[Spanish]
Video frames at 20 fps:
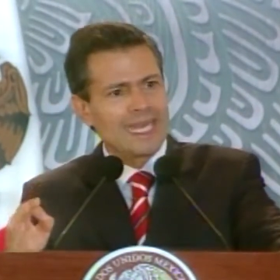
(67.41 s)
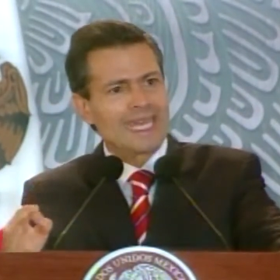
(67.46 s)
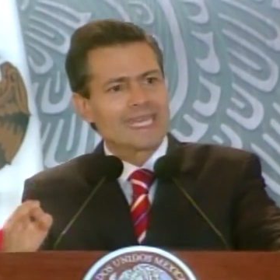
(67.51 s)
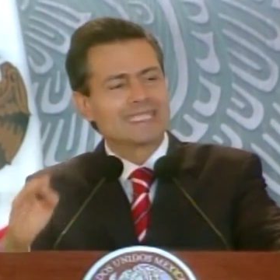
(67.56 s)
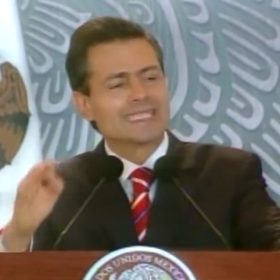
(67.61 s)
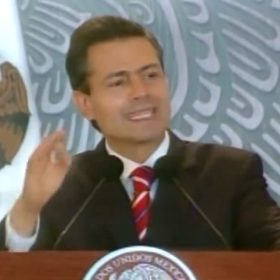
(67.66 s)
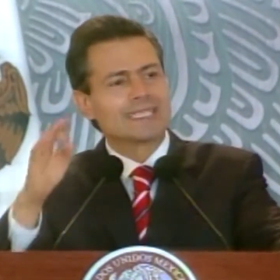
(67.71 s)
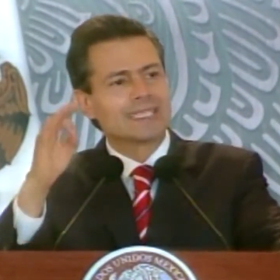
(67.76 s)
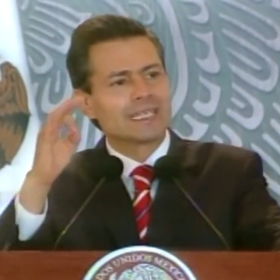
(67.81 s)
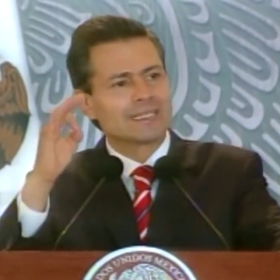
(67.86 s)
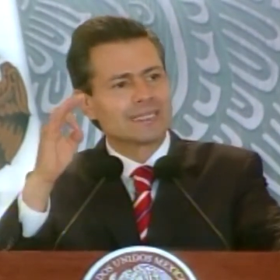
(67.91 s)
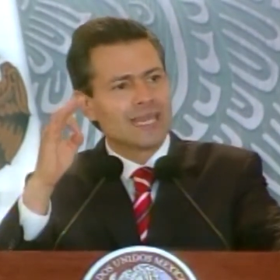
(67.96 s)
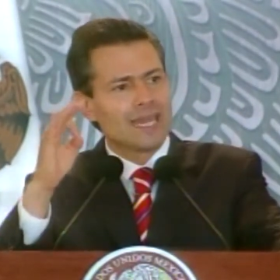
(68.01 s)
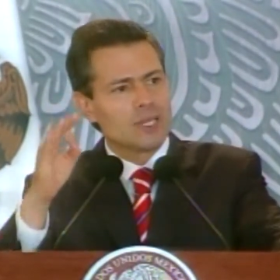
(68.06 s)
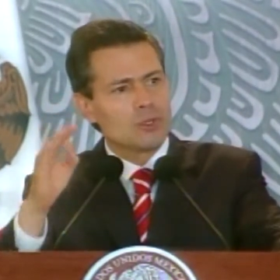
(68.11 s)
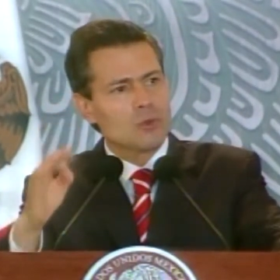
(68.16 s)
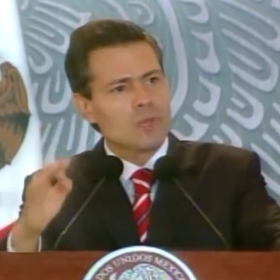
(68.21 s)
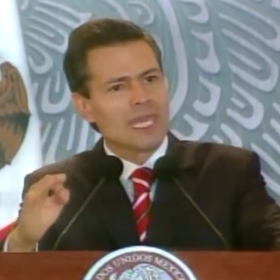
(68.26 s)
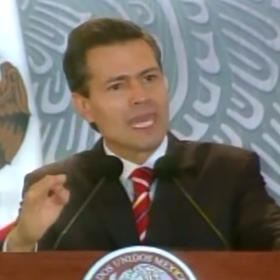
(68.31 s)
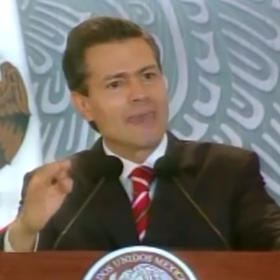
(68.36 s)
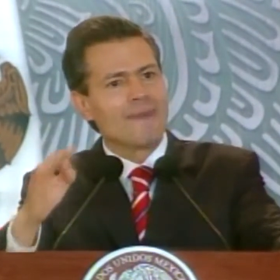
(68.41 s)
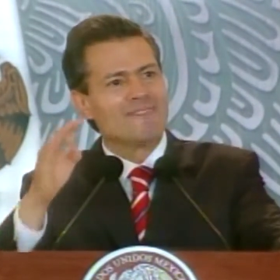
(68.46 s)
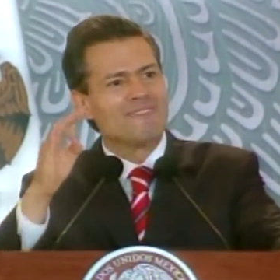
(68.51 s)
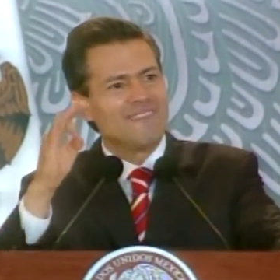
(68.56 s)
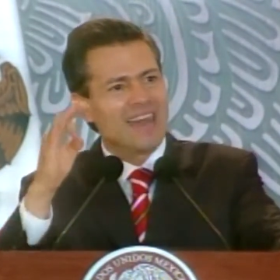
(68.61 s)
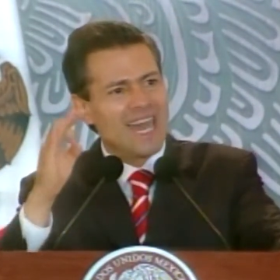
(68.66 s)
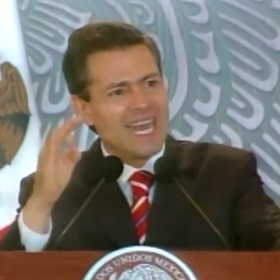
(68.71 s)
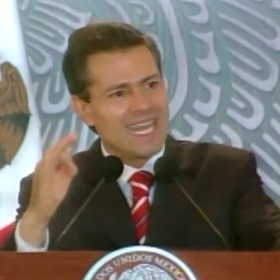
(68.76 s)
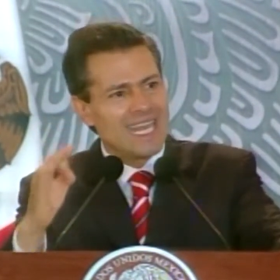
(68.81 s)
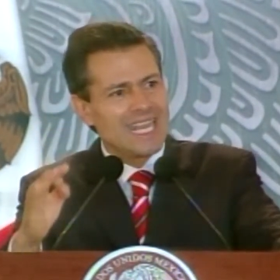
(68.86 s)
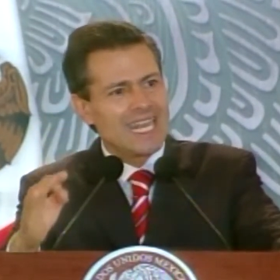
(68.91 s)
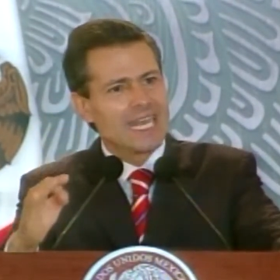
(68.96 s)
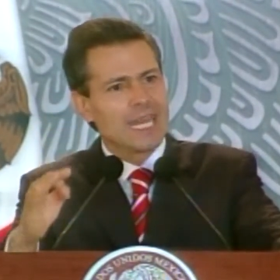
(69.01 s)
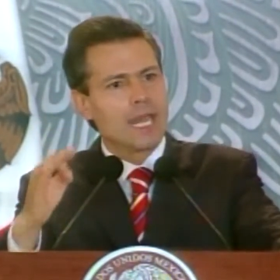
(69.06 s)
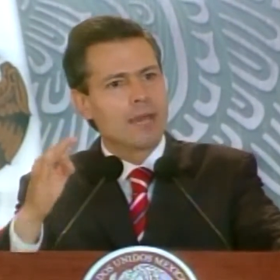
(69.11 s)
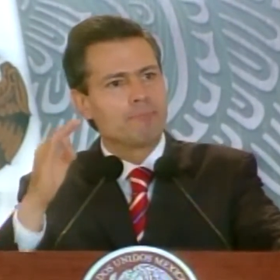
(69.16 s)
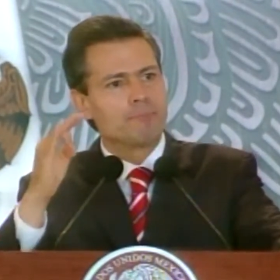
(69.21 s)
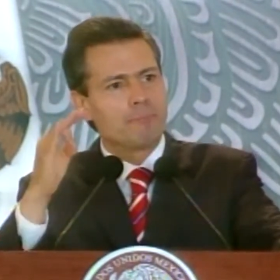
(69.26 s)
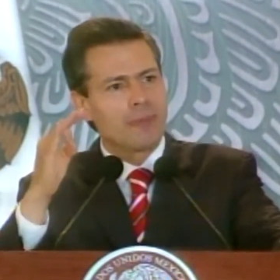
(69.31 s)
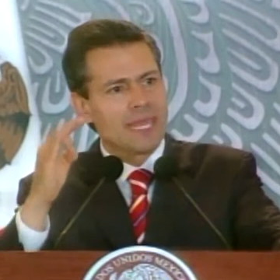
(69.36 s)
que es necesario y que vale
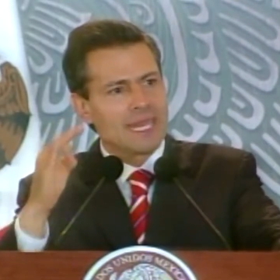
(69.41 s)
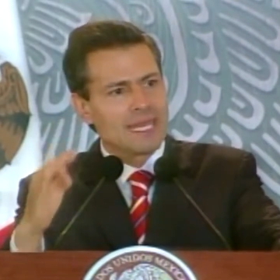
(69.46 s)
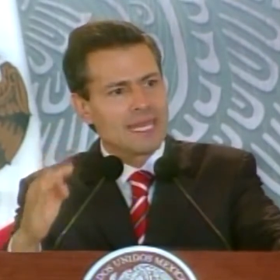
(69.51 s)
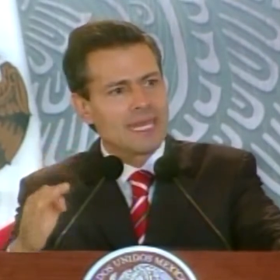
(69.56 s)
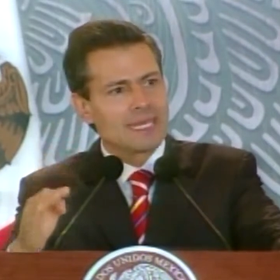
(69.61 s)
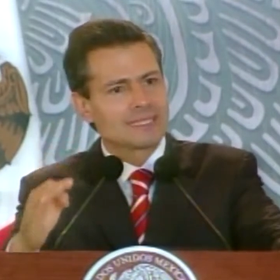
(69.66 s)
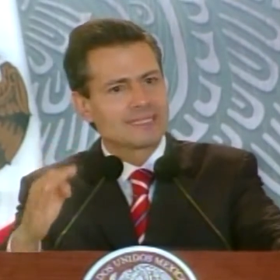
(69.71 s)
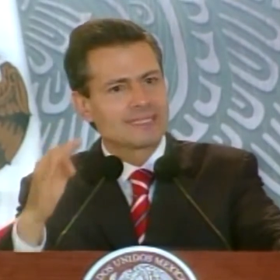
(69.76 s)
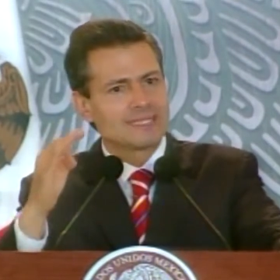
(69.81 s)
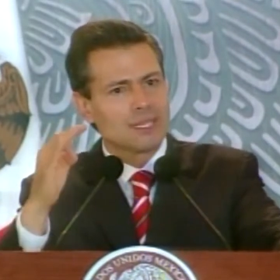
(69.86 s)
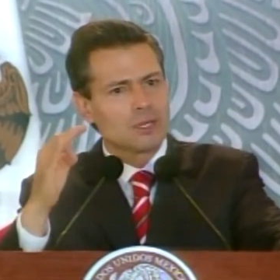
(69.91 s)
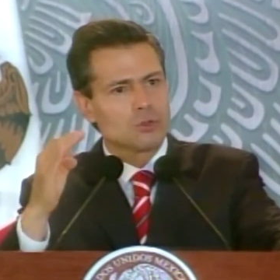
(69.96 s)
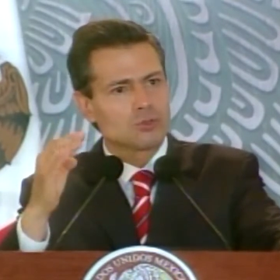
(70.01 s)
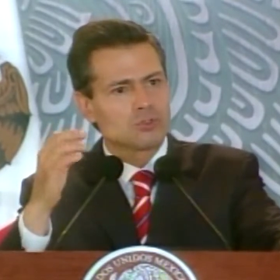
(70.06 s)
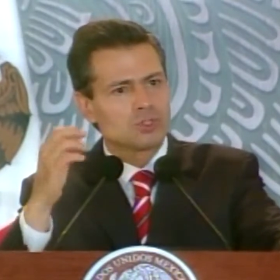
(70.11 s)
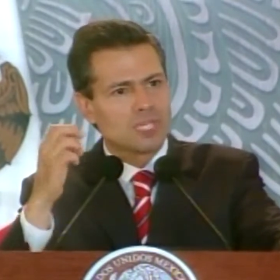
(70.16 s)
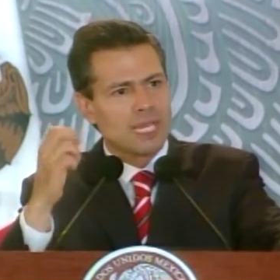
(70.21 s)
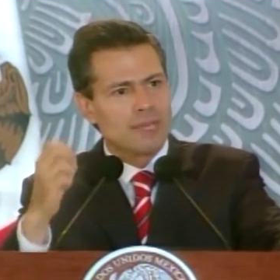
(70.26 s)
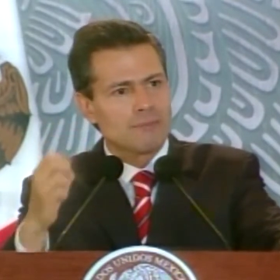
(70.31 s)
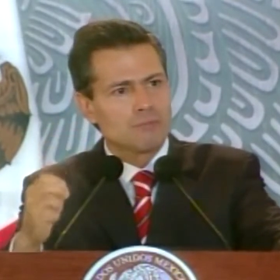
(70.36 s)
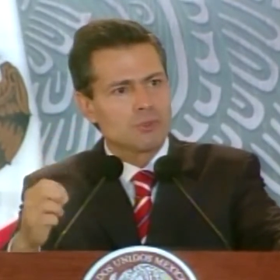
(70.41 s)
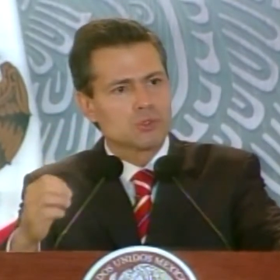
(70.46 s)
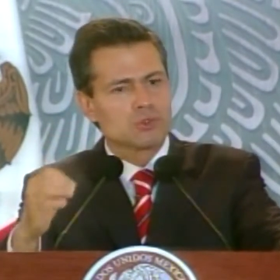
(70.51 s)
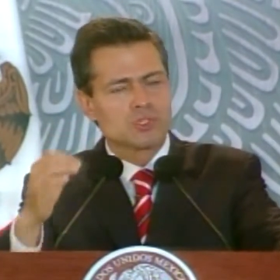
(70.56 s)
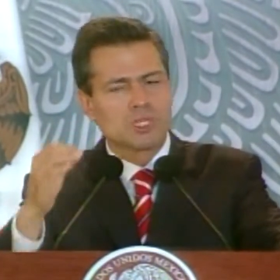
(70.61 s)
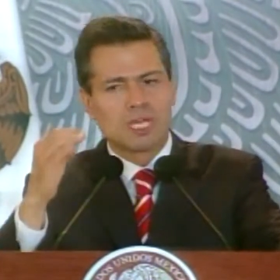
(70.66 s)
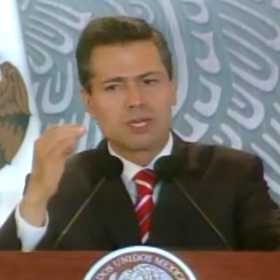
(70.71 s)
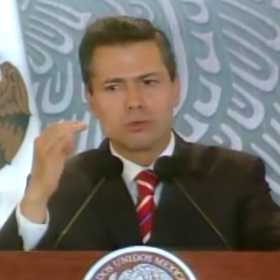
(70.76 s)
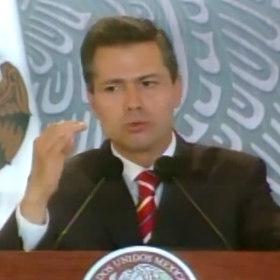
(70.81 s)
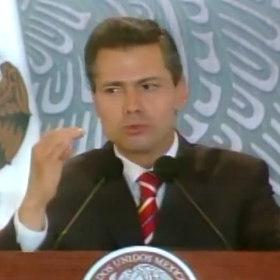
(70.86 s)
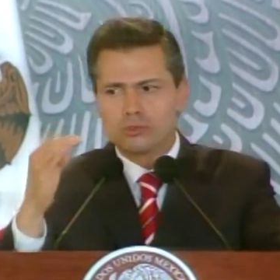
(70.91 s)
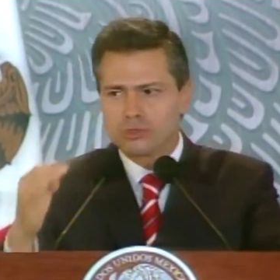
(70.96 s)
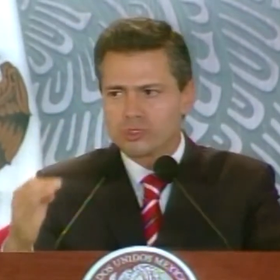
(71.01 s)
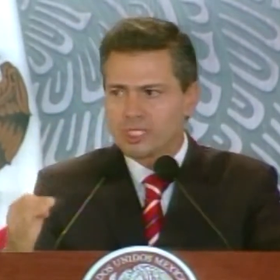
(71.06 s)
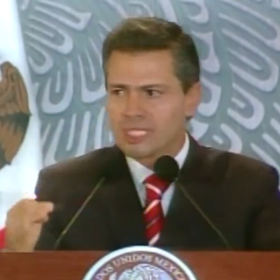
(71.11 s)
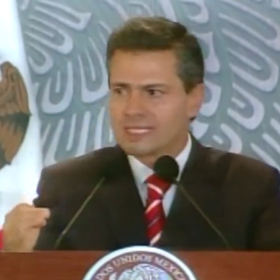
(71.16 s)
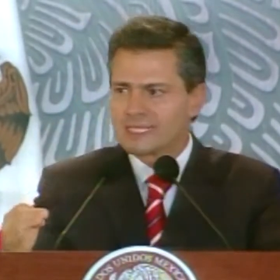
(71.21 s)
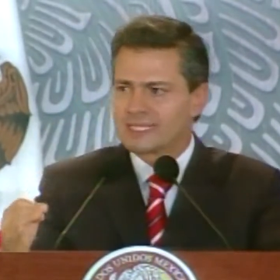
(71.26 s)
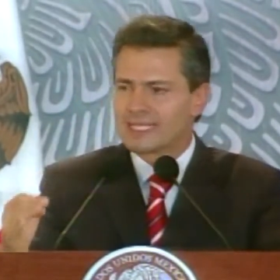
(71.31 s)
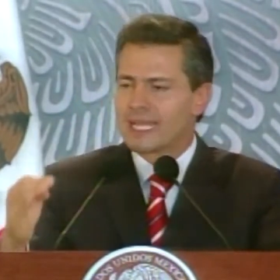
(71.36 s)
la pena hacer los cambios y
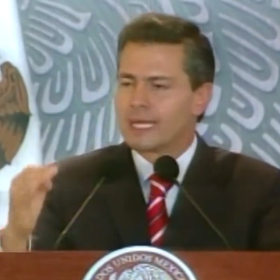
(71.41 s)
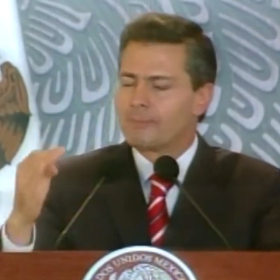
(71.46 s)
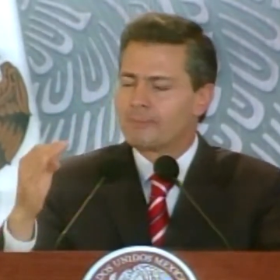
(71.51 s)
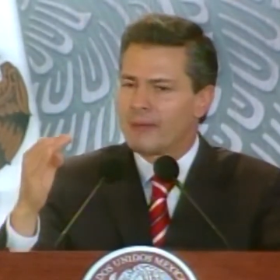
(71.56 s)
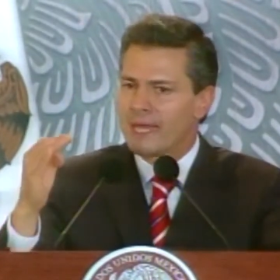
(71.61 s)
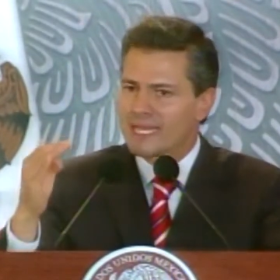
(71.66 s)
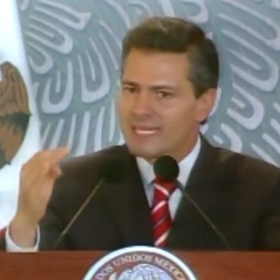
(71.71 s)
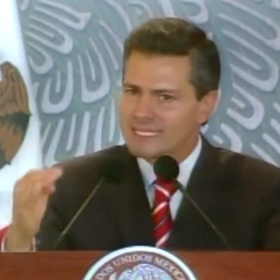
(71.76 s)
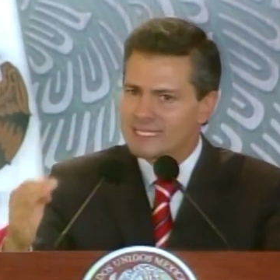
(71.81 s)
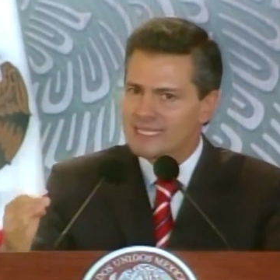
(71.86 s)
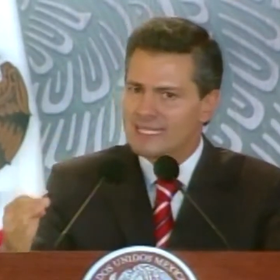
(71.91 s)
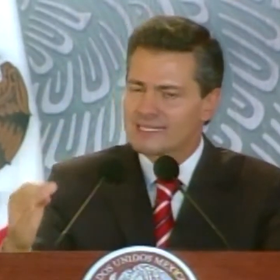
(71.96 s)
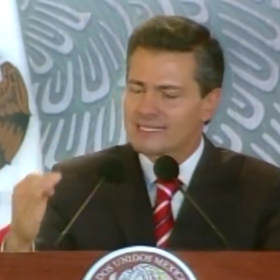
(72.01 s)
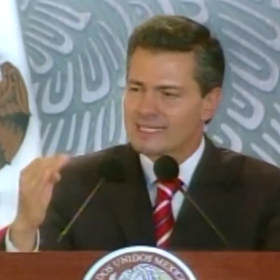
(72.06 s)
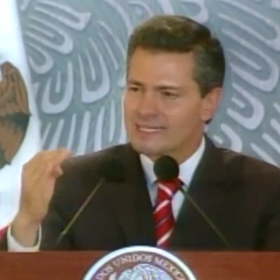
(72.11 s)
ajustes que el país